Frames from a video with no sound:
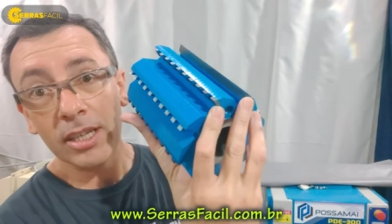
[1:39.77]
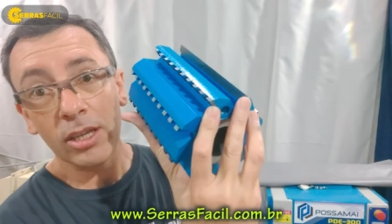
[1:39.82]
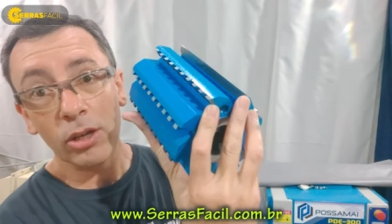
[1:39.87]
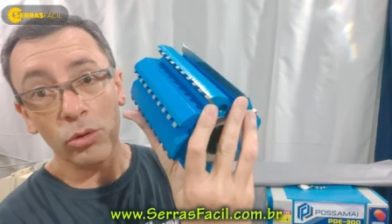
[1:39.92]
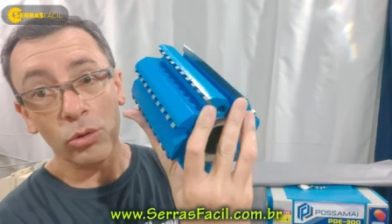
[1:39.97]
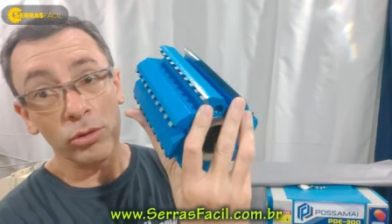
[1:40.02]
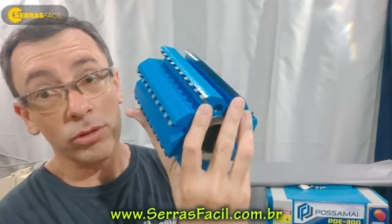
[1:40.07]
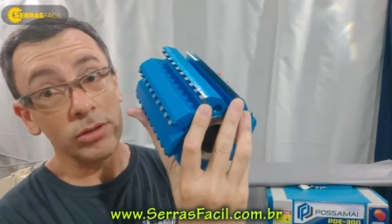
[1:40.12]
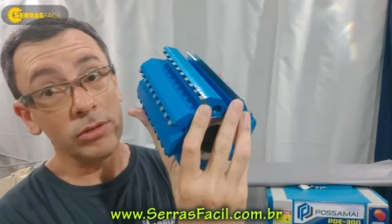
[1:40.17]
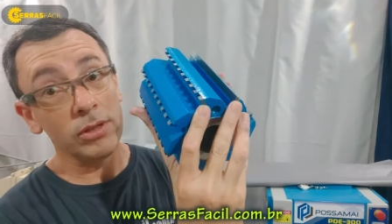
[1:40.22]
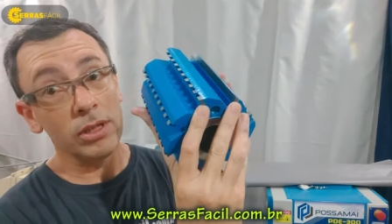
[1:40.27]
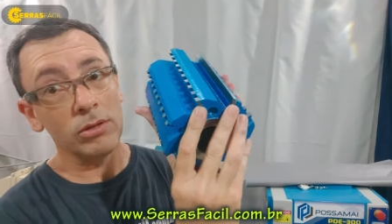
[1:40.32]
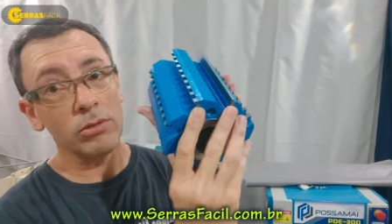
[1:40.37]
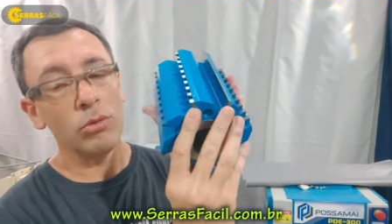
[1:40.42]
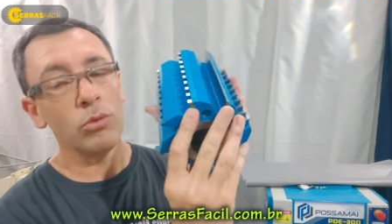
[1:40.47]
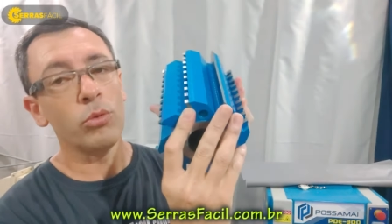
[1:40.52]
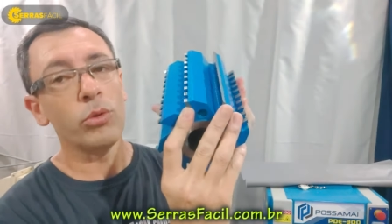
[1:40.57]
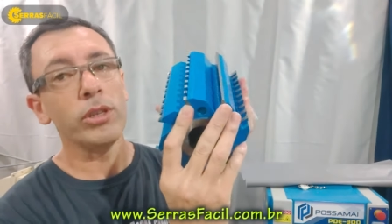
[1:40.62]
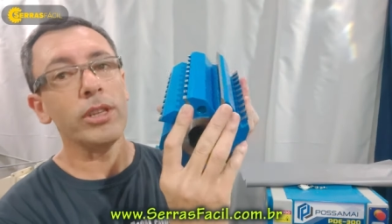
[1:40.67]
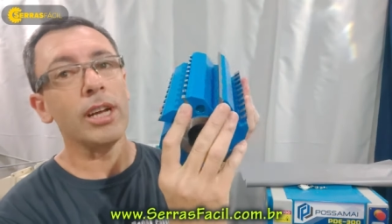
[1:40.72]
Eu estou segurando
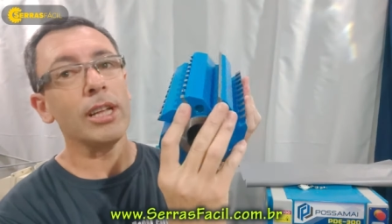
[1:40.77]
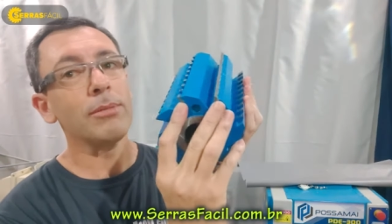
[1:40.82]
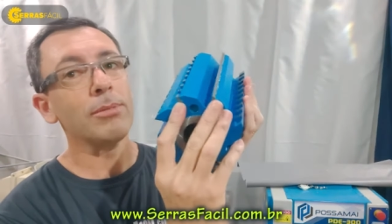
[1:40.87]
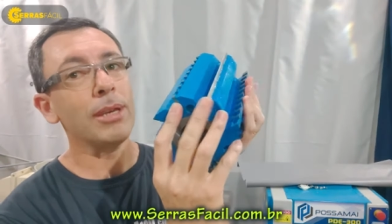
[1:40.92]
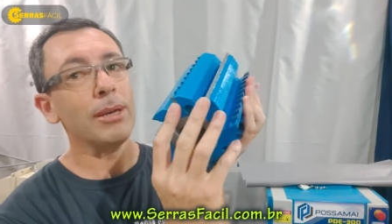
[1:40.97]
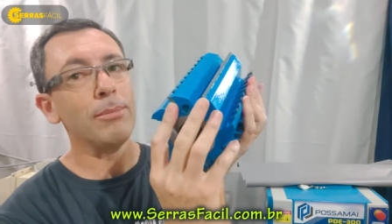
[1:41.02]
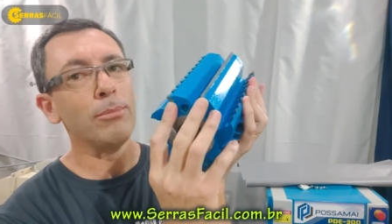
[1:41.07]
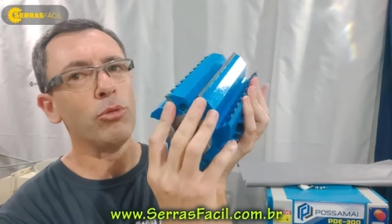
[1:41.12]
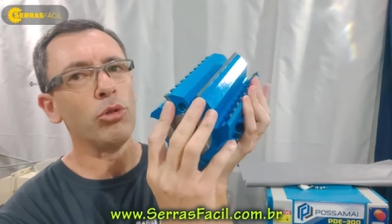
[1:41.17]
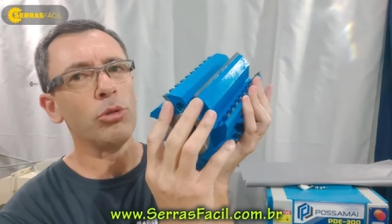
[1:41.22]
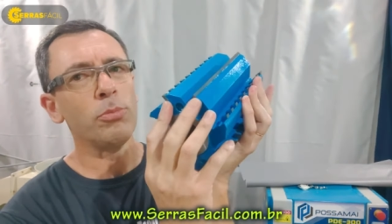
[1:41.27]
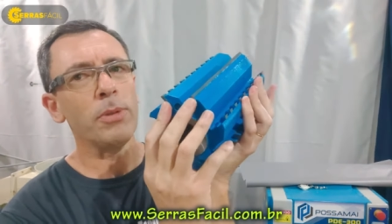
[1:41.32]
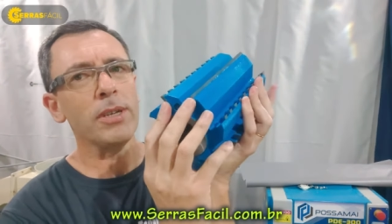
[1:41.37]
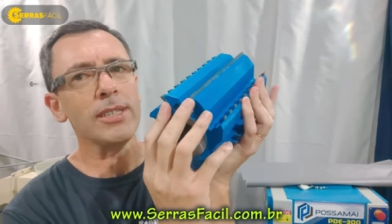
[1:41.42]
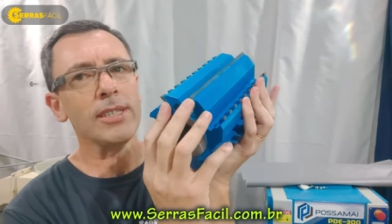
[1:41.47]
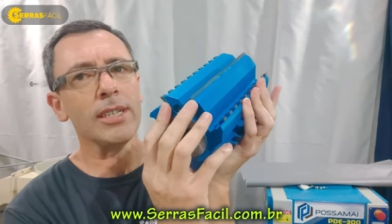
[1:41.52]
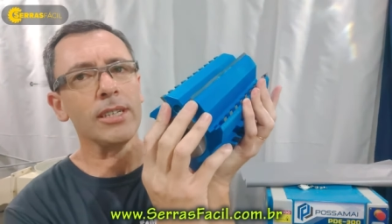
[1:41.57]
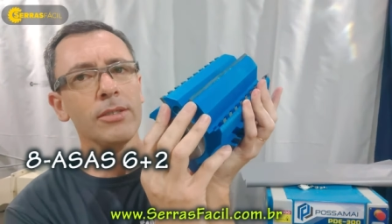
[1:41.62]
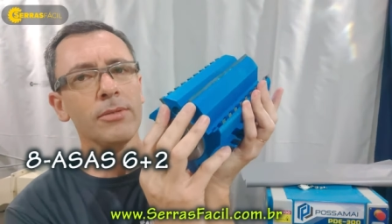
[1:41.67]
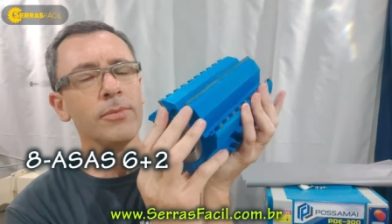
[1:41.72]
com cuidado que é muito
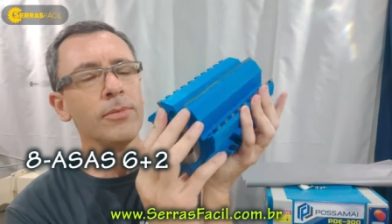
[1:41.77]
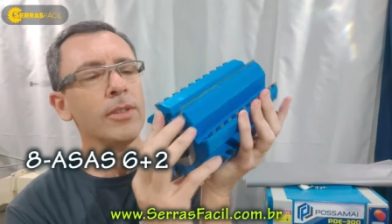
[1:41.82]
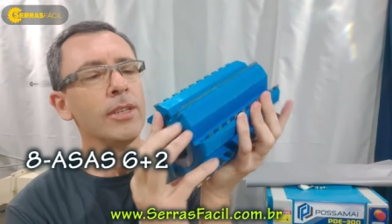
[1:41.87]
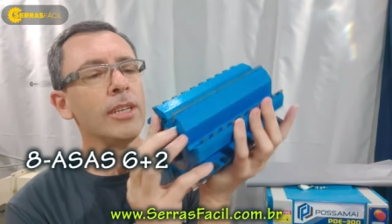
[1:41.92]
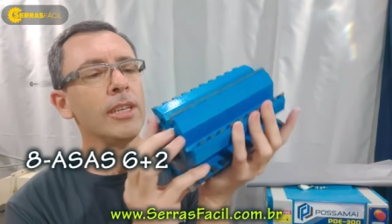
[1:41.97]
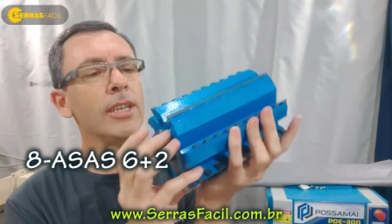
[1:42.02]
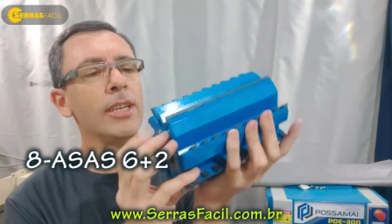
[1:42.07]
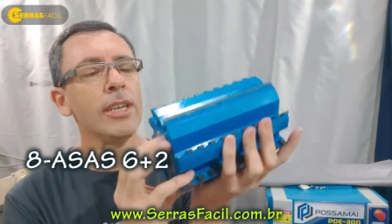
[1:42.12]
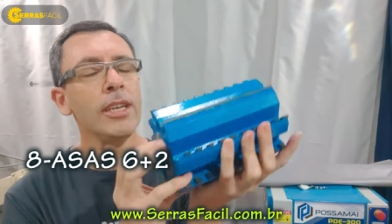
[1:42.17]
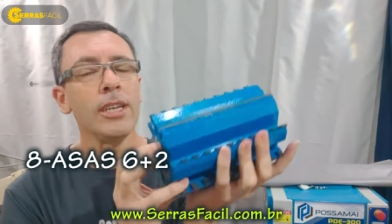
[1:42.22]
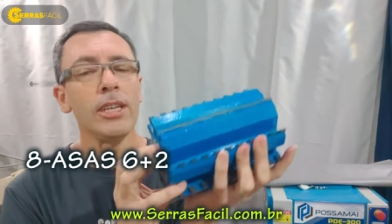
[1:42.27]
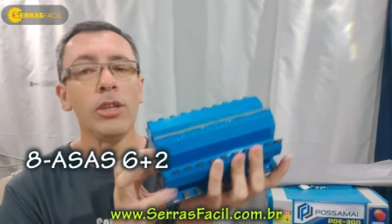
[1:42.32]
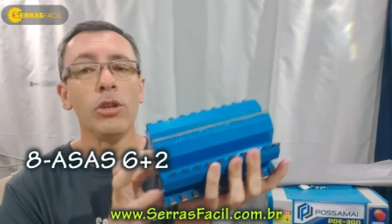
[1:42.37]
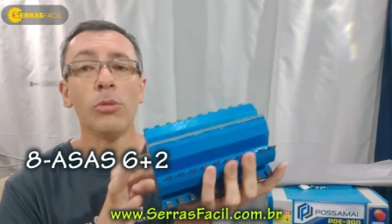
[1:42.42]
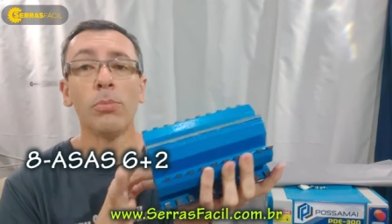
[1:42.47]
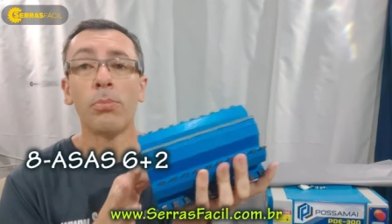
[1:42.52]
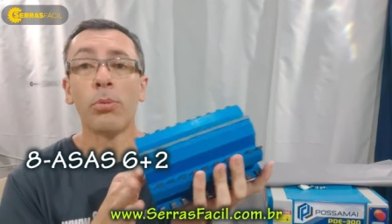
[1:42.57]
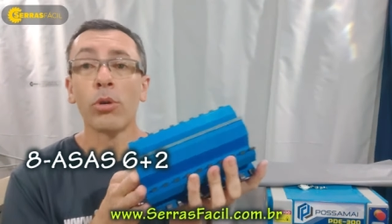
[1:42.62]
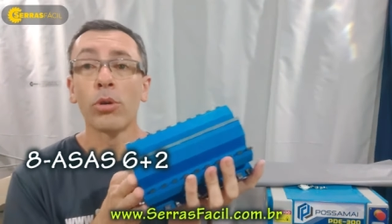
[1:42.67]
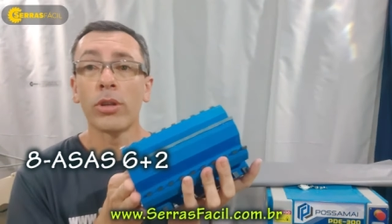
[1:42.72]
pesado. E
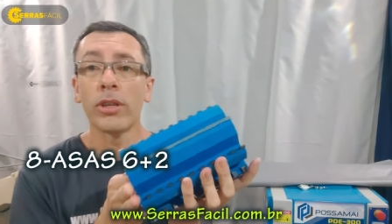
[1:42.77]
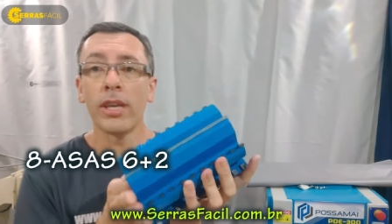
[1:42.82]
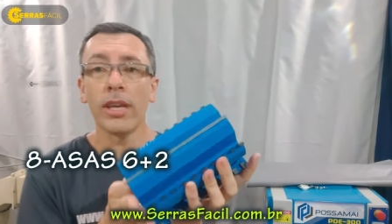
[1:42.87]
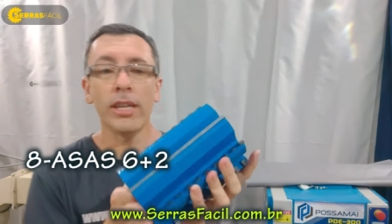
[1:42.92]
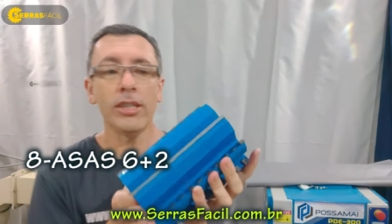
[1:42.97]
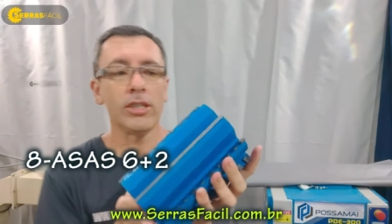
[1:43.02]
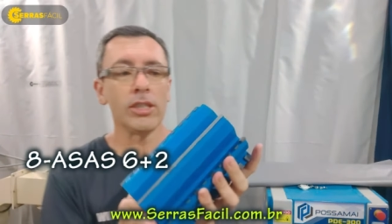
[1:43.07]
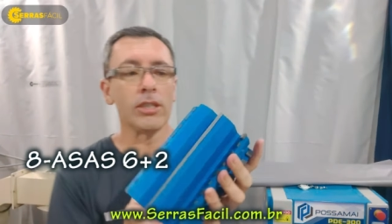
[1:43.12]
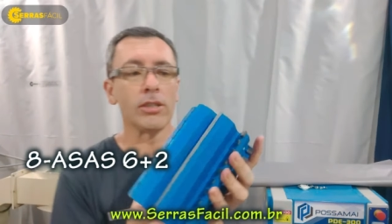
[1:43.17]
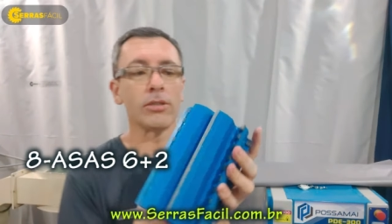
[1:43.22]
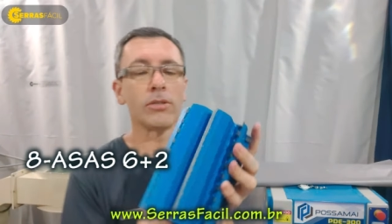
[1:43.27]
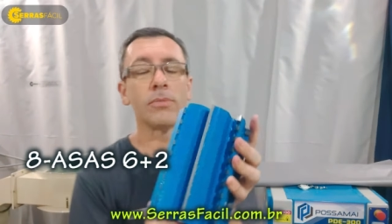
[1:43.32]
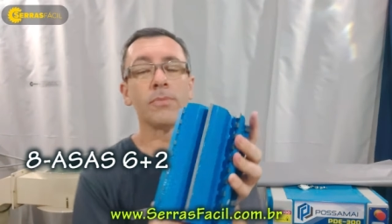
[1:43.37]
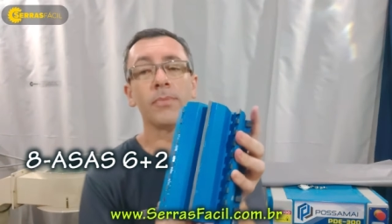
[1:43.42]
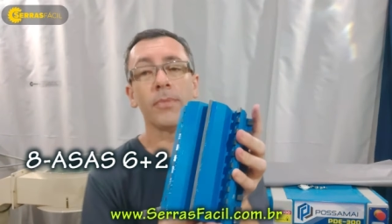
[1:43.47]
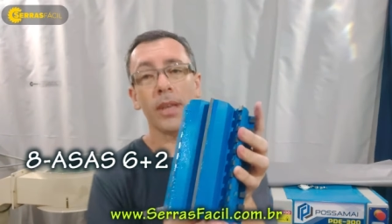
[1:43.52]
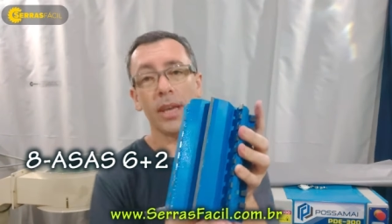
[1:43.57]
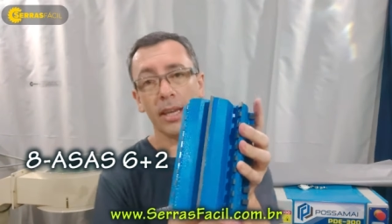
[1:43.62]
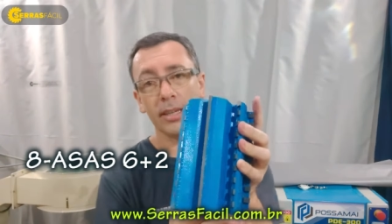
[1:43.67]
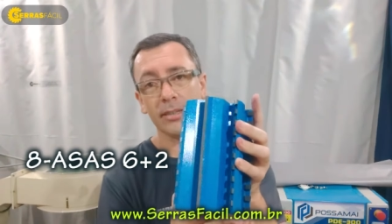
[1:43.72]
o porquê disso?
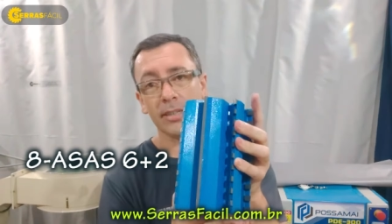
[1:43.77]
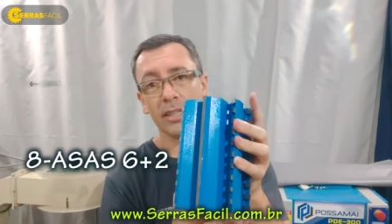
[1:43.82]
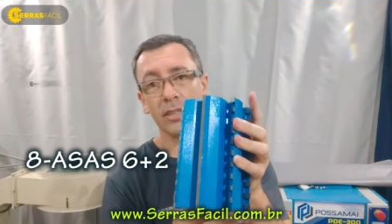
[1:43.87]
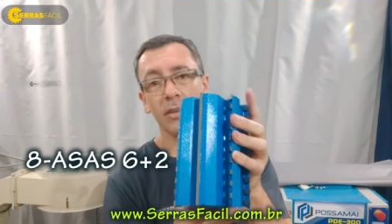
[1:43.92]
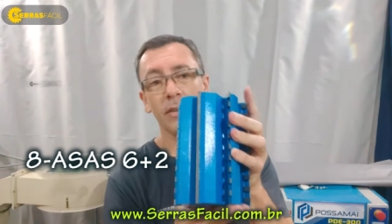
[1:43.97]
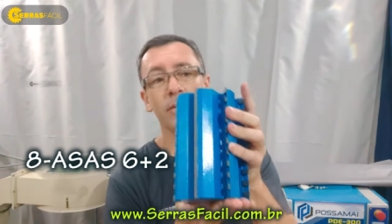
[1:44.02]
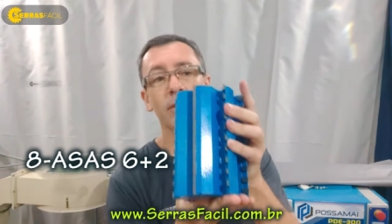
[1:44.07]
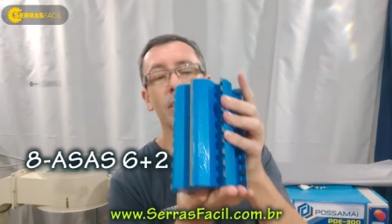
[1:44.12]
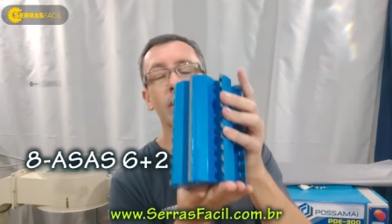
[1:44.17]
É isso que a gente vai